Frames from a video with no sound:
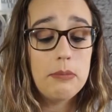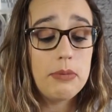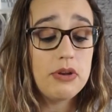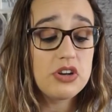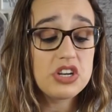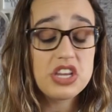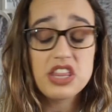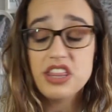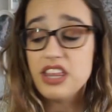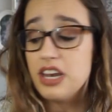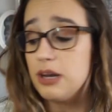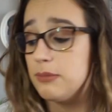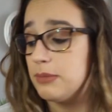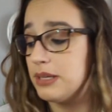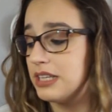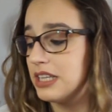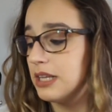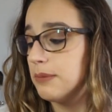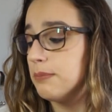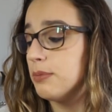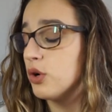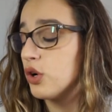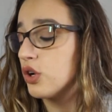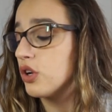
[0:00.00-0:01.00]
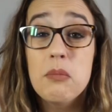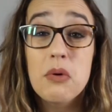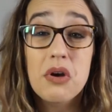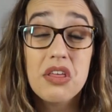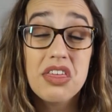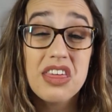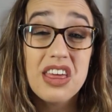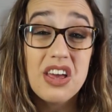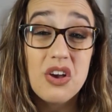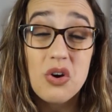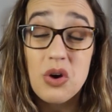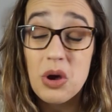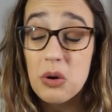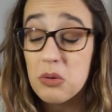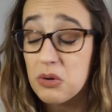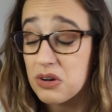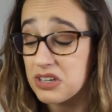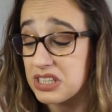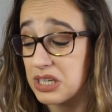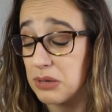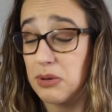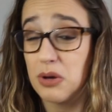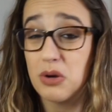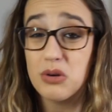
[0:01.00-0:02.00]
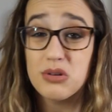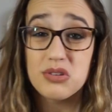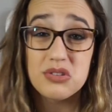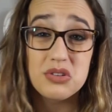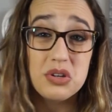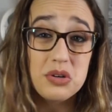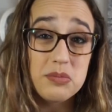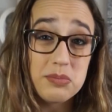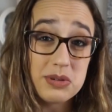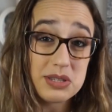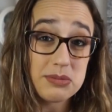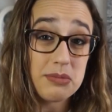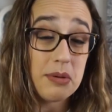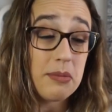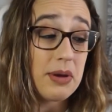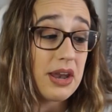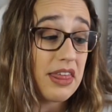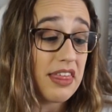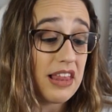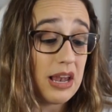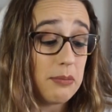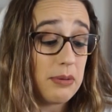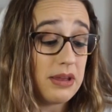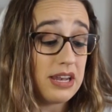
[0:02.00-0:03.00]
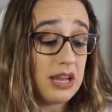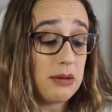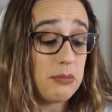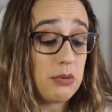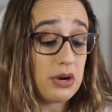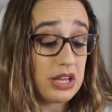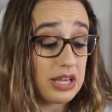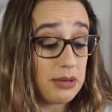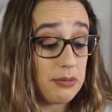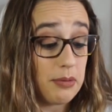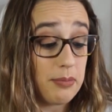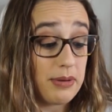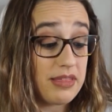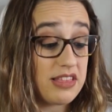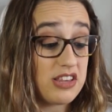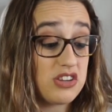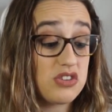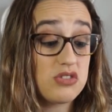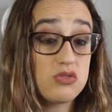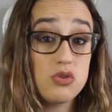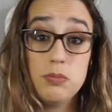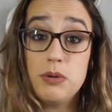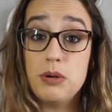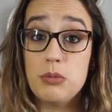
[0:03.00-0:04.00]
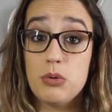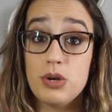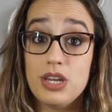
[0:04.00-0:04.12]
pero sinceramente por, por 5 euros que me costó, pues me merece la pena porque me parece súper